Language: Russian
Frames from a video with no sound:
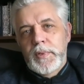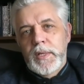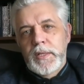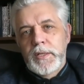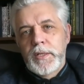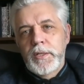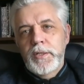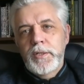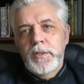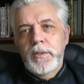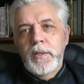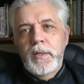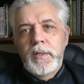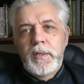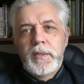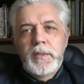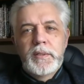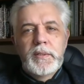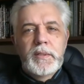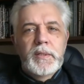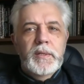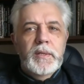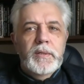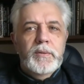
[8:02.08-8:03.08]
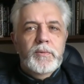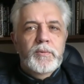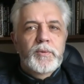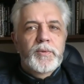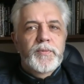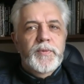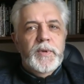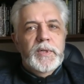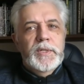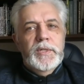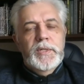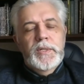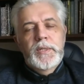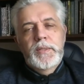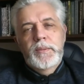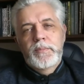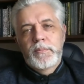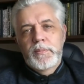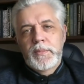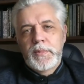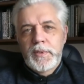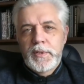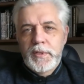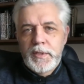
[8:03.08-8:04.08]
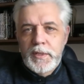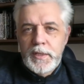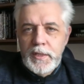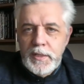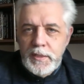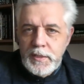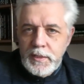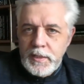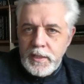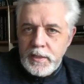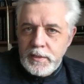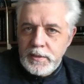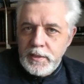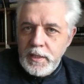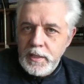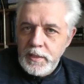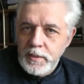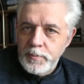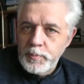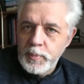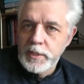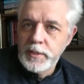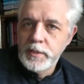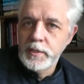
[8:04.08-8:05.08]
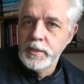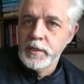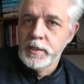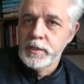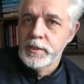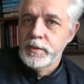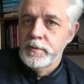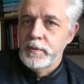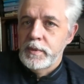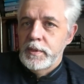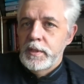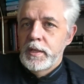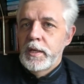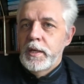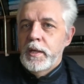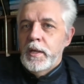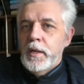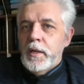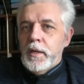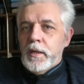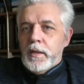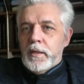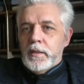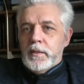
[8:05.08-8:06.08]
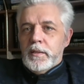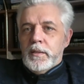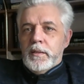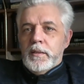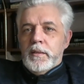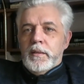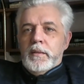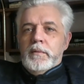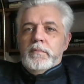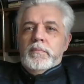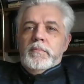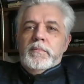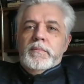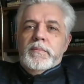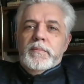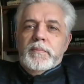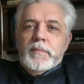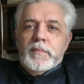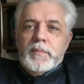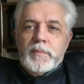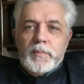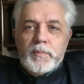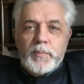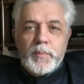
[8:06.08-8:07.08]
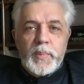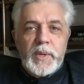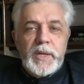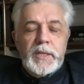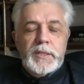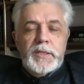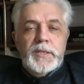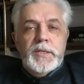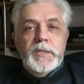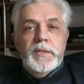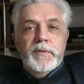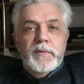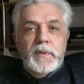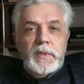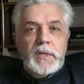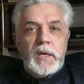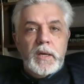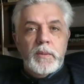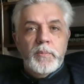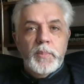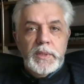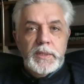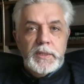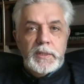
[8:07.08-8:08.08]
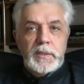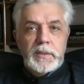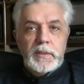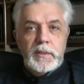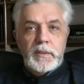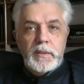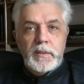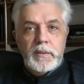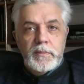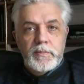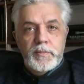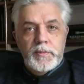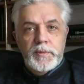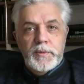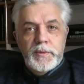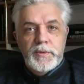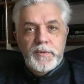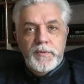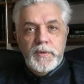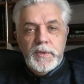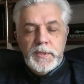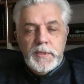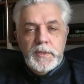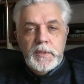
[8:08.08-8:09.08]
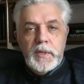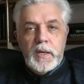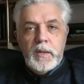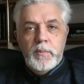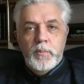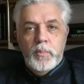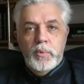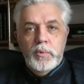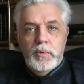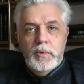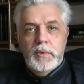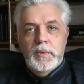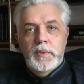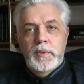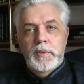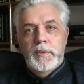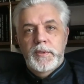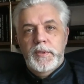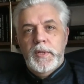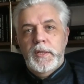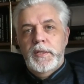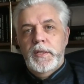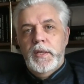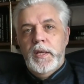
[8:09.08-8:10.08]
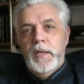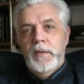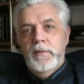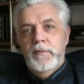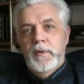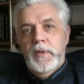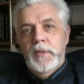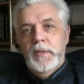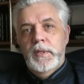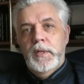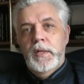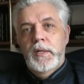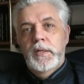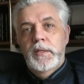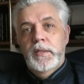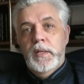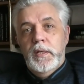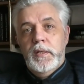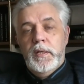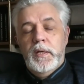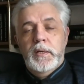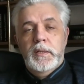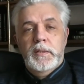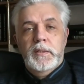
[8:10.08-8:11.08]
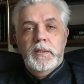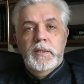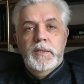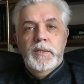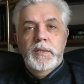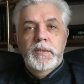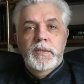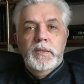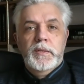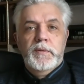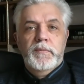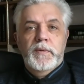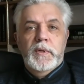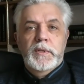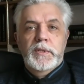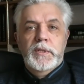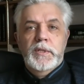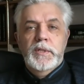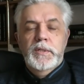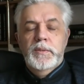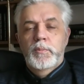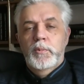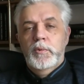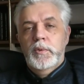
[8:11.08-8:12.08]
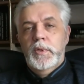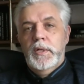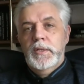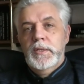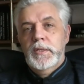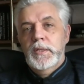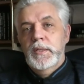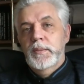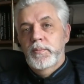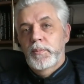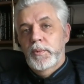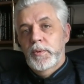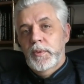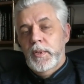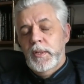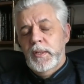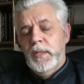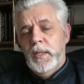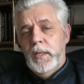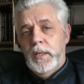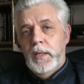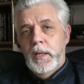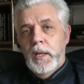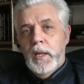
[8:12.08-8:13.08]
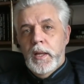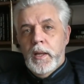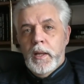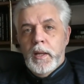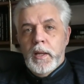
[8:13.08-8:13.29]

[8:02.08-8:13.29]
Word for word: Конечно, Ильин никакой фашизм нигде и никогда не поддерживал. Это бред сивой кобылы и известные работы, и статья Ивана Ильина «Как относиться к фашизму, к нацизму» и так далее.